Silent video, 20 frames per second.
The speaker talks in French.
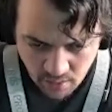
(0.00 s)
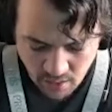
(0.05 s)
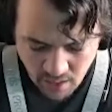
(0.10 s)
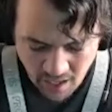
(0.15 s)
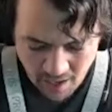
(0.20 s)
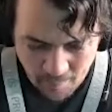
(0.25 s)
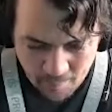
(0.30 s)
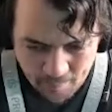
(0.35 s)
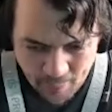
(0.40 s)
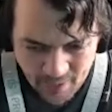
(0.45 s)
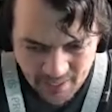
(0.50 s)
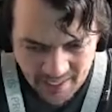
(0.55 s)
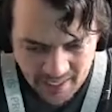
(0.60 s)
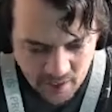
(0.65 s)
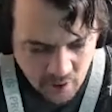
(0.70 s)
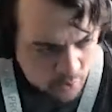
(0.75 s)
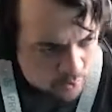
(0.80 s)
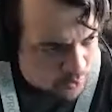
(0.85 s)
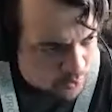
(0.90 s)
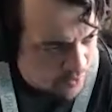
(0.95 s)
Un
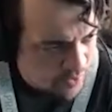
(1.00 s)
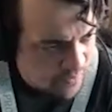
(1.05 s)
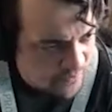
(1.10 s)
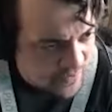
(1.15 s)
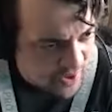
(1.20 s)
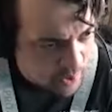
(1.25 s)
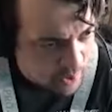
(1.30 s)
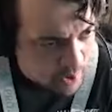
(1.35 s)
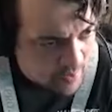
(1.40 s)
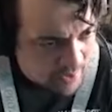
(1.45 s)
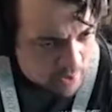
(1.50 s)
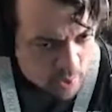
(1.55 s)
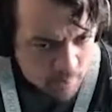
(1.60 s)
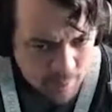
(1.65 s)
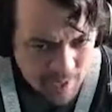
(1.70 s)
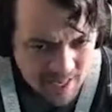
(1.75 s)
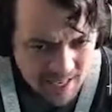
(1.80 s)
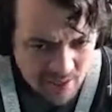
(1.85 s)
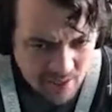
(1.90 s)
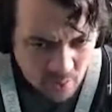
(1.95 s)
paillasson, tu vas faire quoi avec le
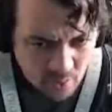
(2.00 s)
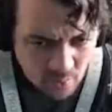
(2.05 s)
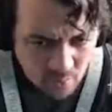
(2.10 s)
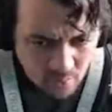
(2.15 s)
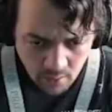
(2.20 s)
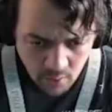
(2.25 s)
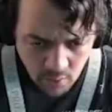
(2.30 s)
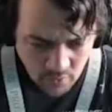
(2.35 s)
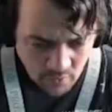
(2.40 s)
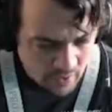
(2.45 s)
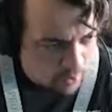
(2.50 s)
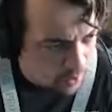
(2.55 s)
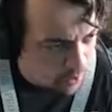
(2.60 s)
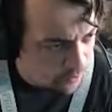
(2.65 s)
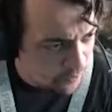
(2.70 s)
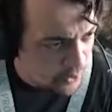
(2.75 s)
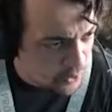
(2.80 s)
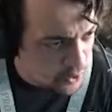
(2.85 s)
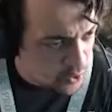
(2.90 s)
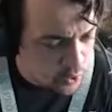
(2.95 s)
paillasson Tu vas le
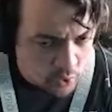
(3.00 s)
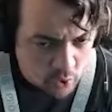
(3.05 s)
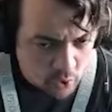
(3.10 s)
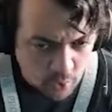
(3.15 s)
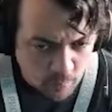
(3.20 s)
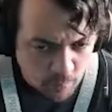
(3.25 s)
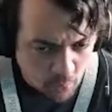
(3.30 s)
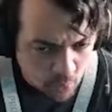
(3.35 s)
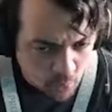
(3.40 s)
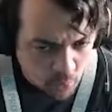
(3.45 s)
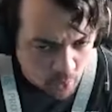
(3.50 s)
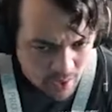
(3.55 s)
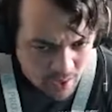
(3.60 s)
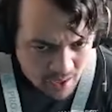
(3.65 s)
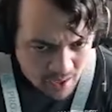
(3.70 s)
revendre dans le bon coin